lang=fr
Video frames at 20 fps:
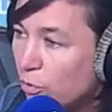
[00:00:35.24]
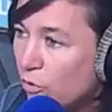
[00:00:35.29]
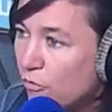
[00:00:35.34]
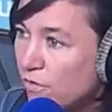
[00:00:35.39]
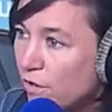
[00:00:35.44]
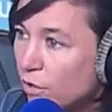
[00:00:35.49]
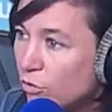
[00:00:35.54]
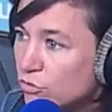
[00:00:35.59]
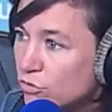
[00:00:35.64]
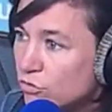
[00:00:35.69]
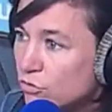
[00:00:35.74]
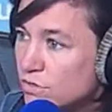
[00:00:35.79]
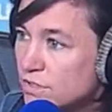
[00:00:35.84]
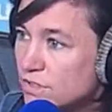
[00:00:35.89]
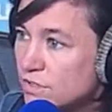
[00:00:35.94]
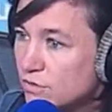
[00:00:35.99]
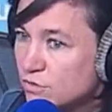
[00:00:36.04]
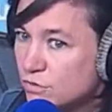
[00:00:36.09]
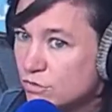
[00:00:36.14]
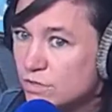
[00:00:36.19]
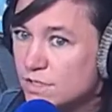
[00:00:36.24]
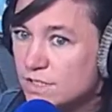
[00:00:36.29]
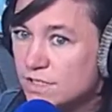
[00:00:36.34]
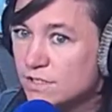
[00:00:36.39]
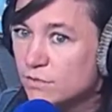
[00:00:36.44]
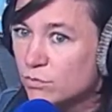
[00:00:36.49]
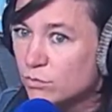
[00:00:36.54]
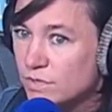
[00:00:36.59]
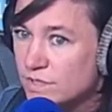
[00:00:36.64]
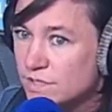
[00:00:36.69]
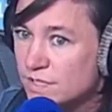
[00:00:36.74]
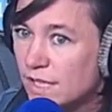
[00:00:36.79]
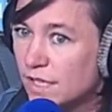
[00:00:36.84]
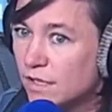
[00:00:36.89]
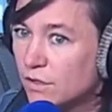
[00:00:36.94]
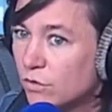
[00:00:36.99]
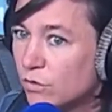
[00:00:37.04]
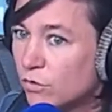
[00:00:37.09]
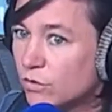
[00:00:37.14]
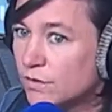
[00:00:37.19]
peut faire autre chose juste si on
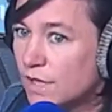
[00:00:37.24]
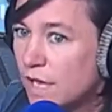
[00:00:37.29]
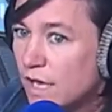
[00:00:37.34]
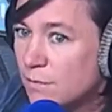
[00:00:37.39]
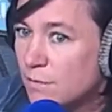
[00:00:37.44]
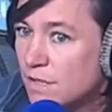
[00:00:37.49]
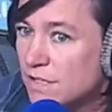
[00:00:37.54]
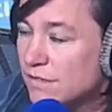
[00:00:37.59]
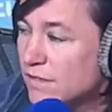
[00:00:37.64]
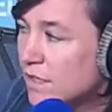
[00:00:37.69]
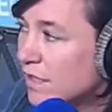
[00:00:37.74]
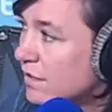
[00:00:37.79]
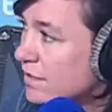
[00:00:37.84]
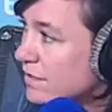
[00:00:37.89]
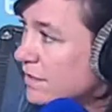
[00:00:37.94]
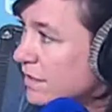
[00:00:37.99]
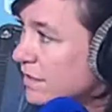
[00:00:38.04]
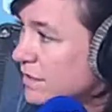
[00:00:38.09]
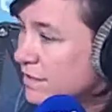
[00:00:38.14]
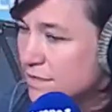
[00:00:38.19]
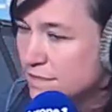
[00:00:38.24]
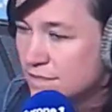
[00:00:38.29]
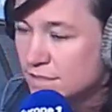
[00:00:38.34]
sait que tel métier existe,